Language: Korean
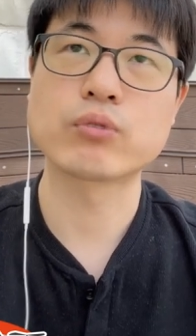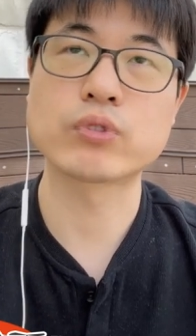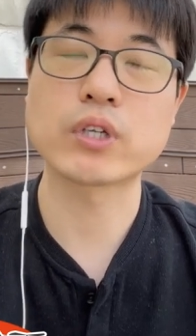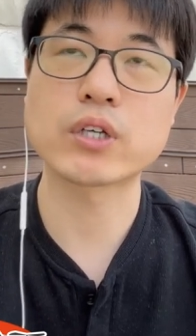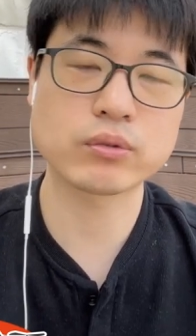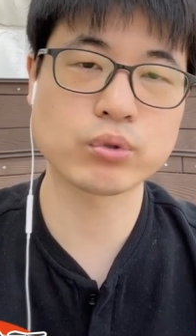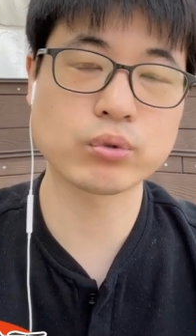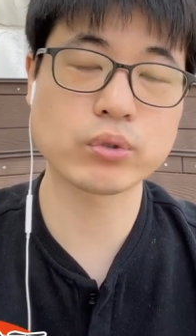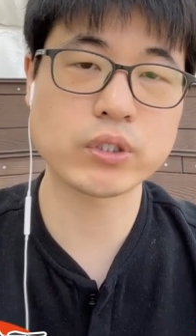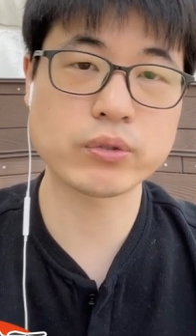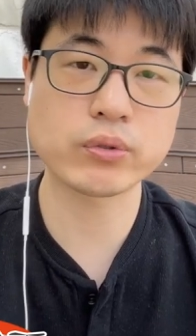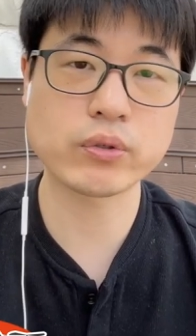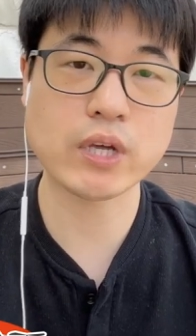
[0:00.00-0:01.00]
우리가
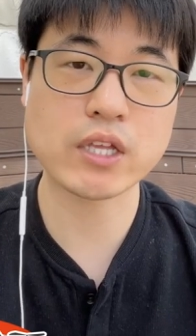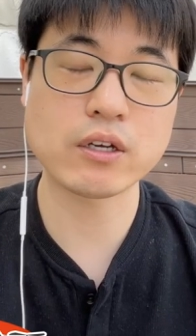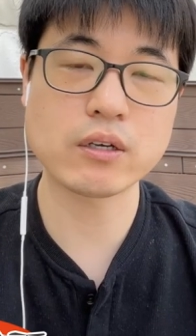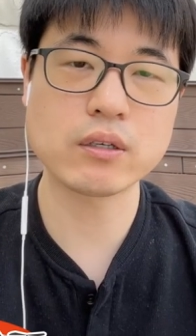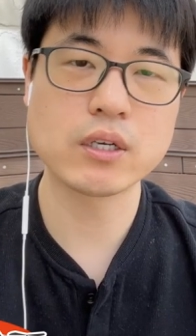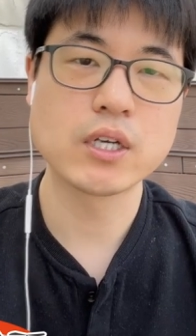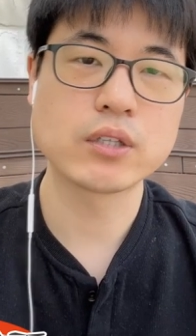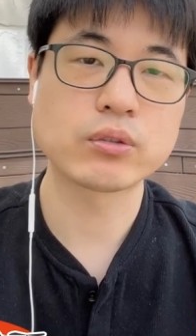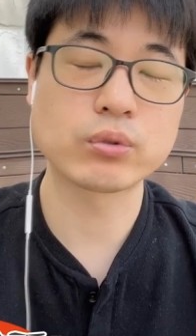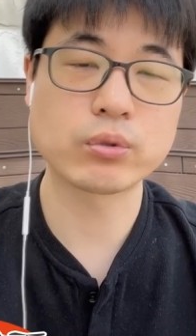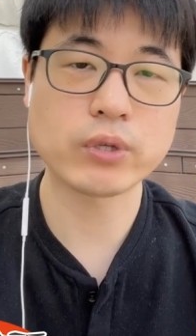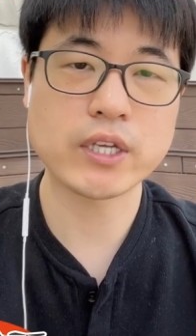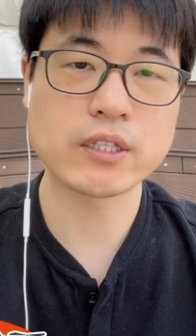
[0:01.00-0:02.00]
조종기를 이용해서
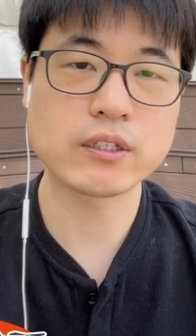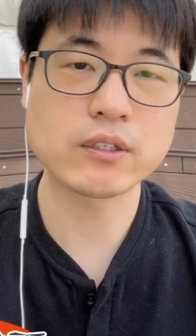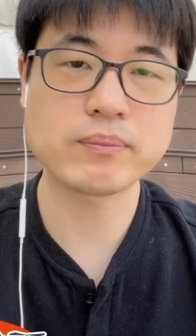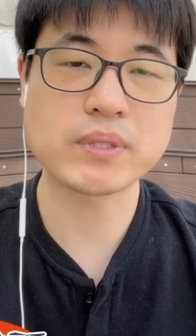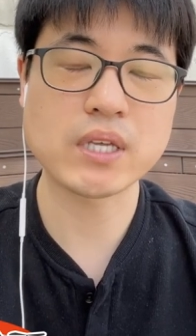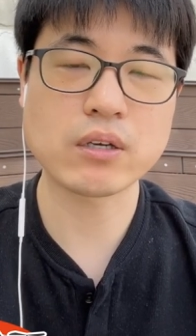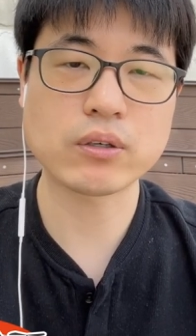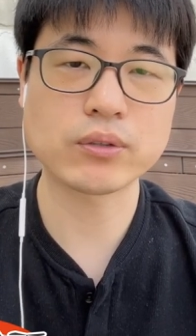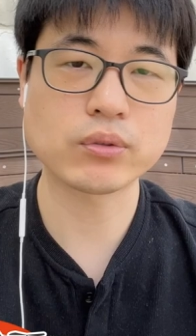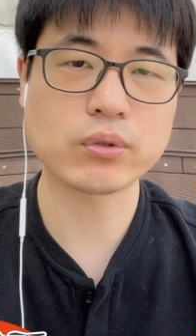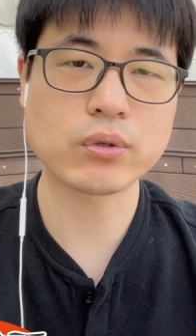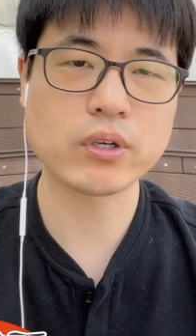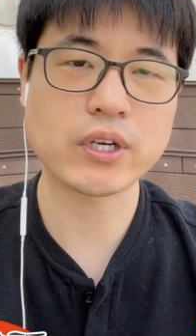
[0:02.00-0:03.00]
드론에 있는 비행
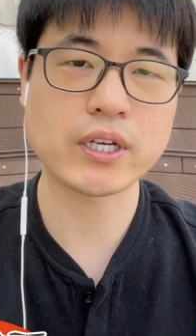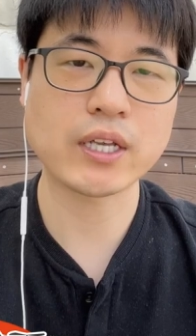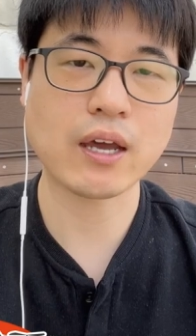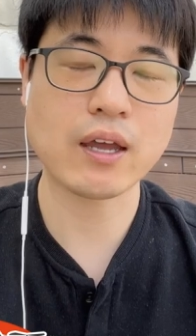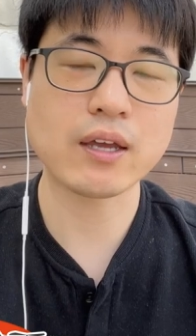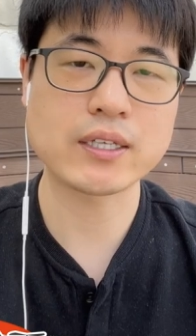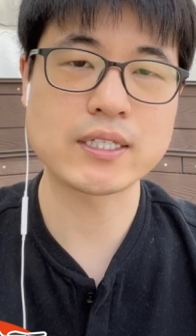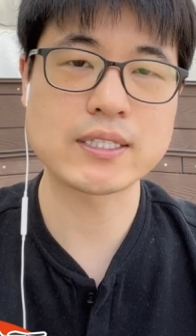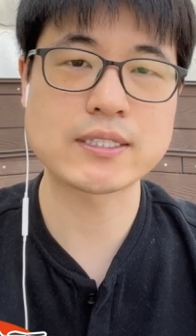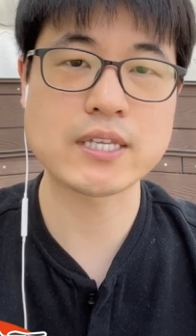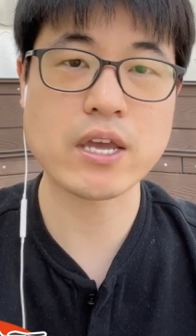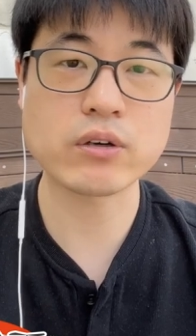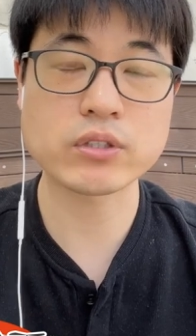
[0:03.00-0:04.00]
컨트롤러에다가 이
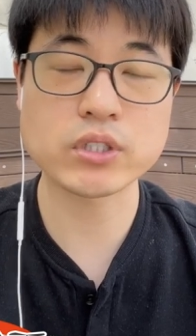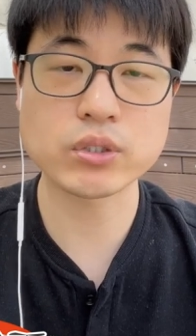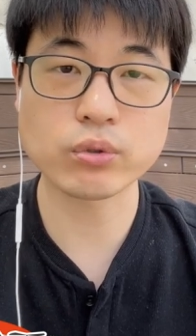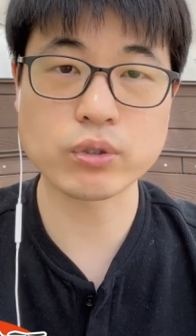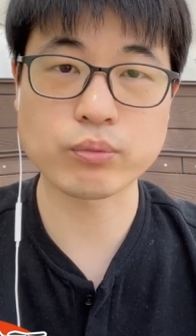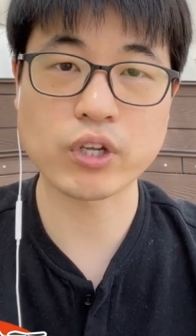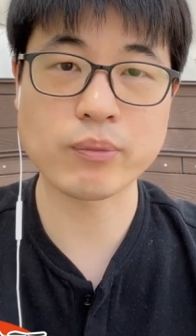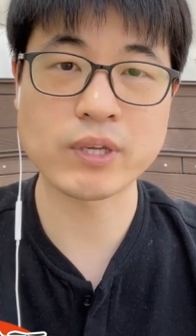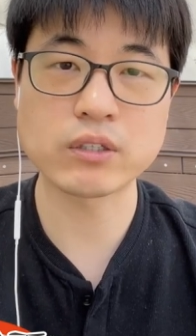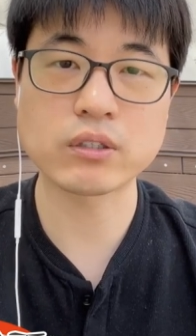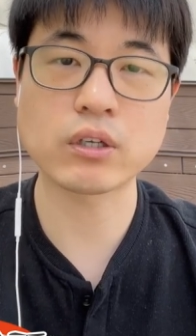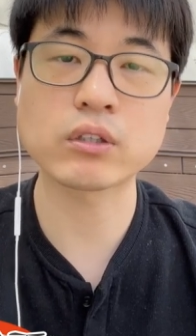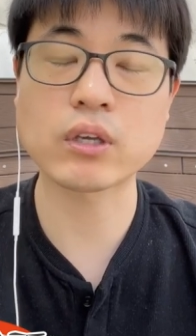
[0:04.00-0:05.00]
제어 신호를
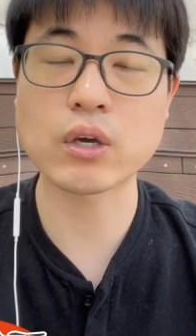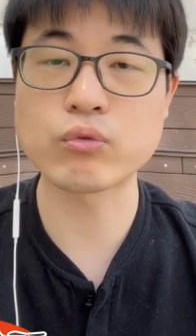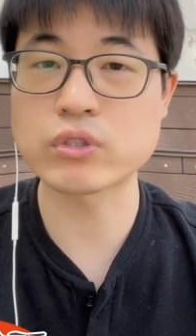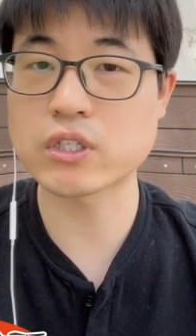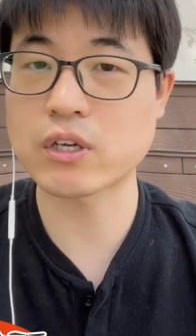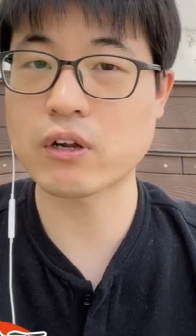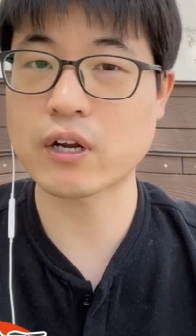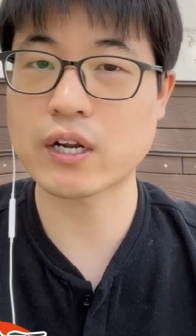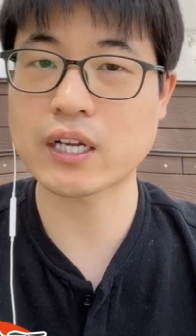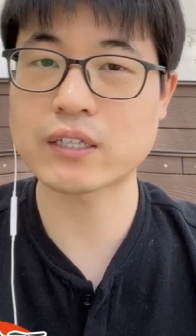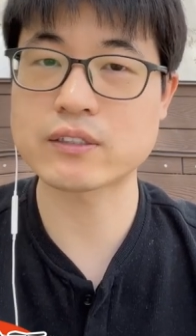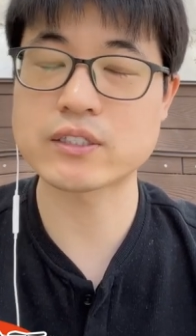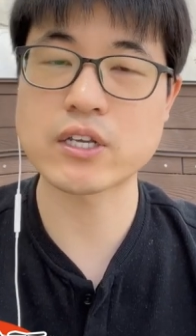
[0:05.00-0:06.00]
보내면은 어떻게 움직여라
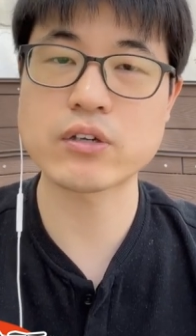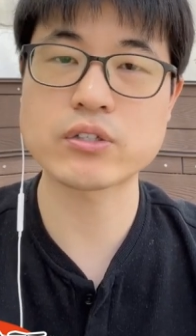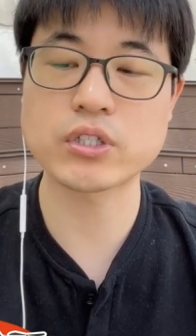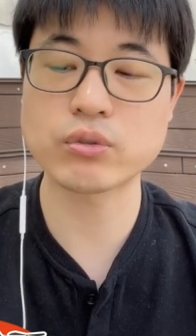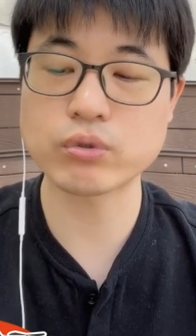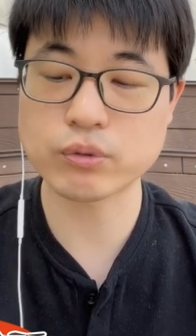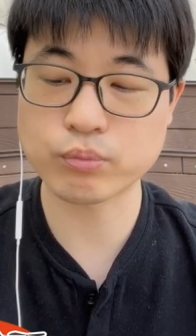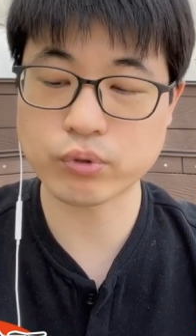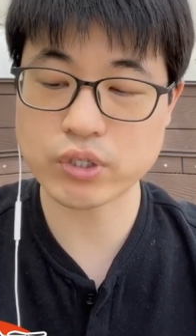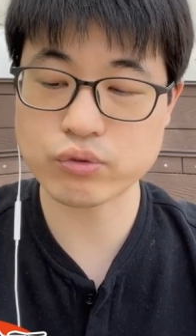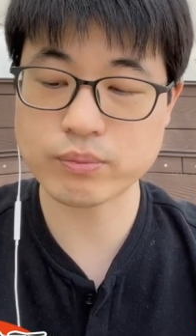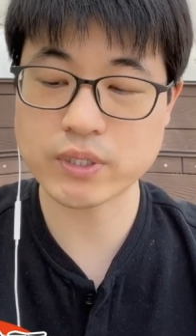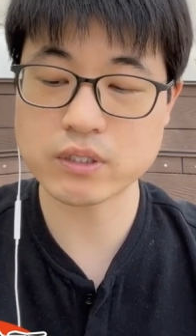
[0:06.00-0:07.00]
라는 제어 신호를
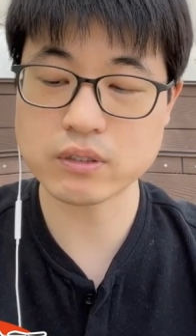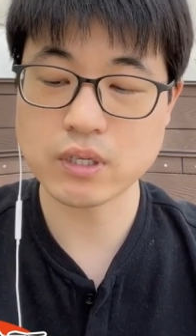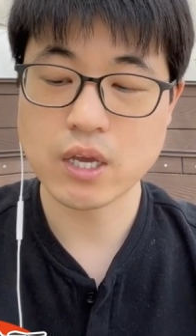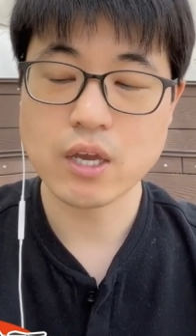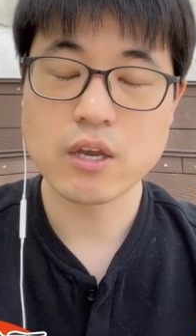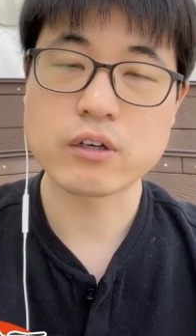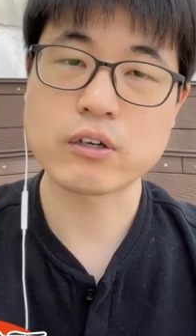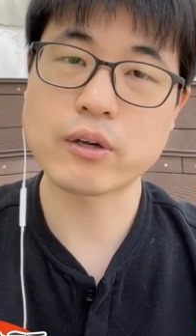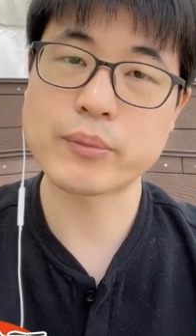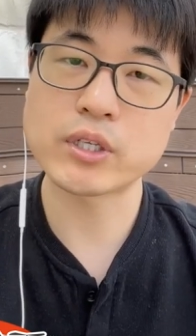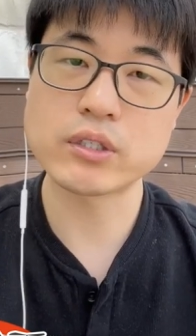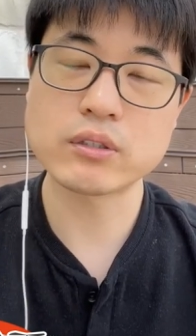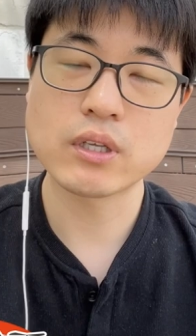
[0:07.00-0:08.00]
보내주면은
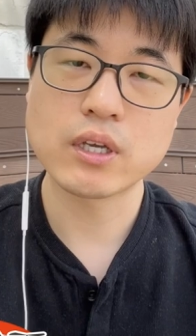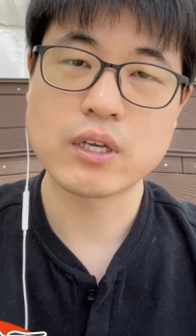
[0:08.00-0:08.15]
그러면은